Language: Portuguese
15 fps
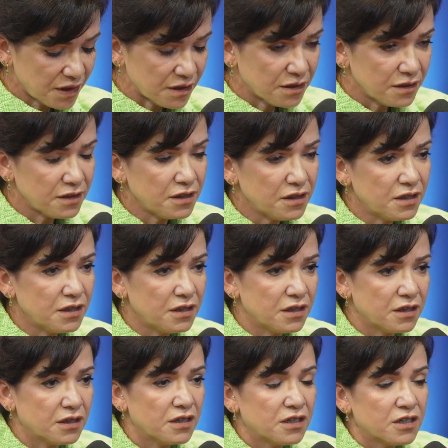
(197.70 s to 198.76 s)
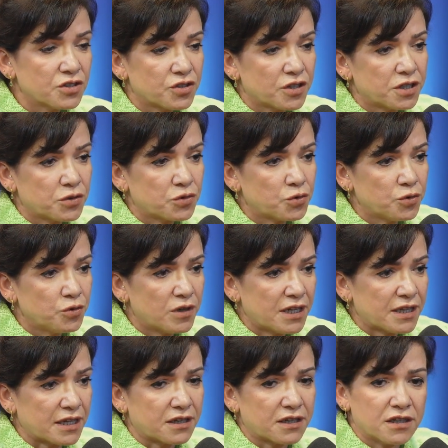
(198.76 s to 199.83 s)
E só que tudo
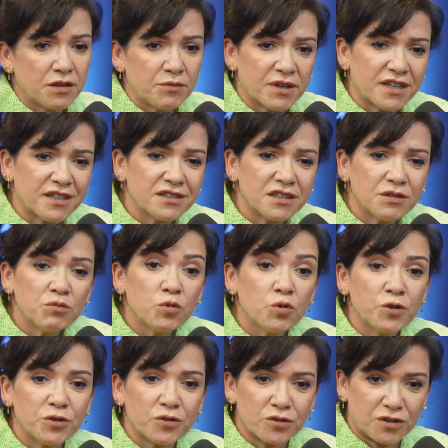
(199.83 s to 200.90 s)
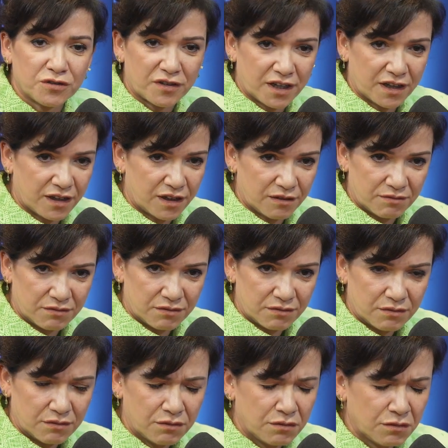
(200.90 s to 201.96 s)
lá na Câmara anda muito devagar.
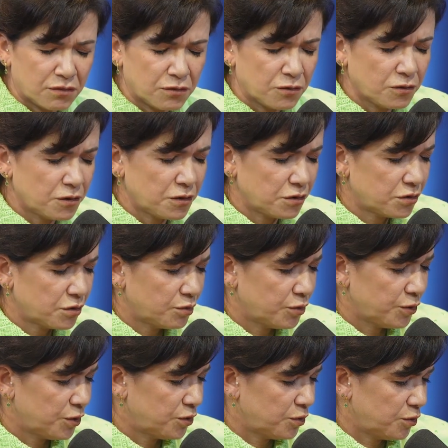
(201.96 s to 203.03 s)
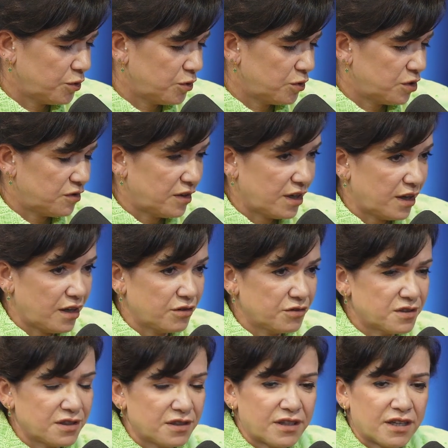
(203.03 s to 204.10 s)
Muito, muito, muito devagar.
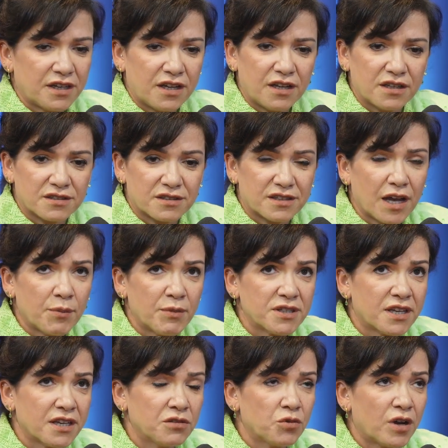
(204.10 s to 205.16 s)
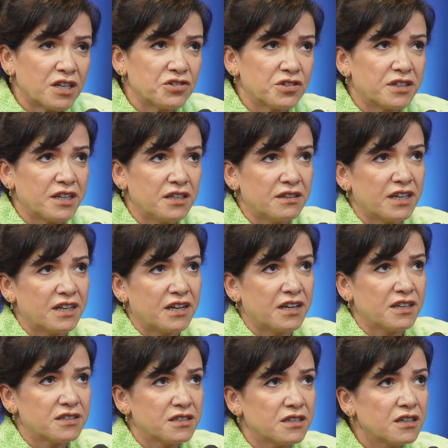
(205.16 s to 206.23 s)
Os interesses. Ah, mas quem não há de ter
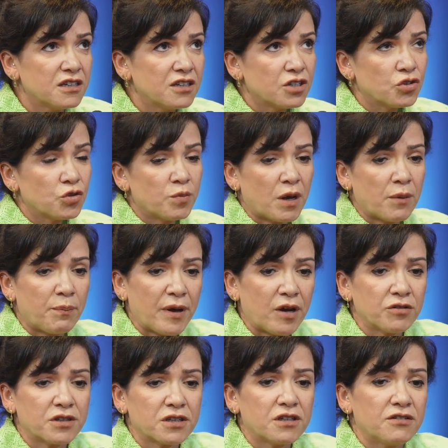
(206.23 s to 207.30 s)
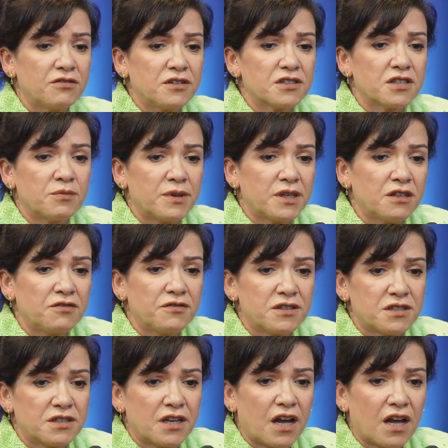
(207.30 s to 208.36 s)
interesse numa pauta que visa
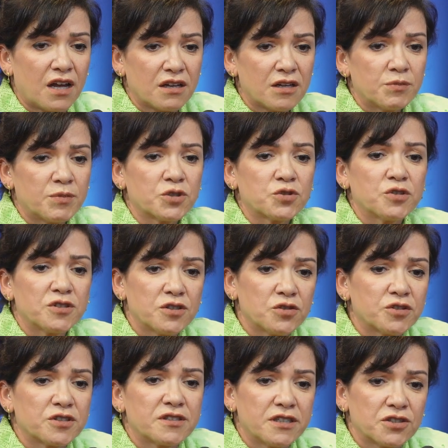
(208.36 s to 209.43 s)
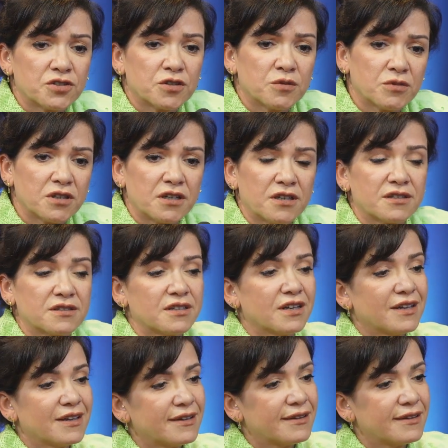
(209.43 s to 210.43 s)
beneficiar pessoas inocentes como criança?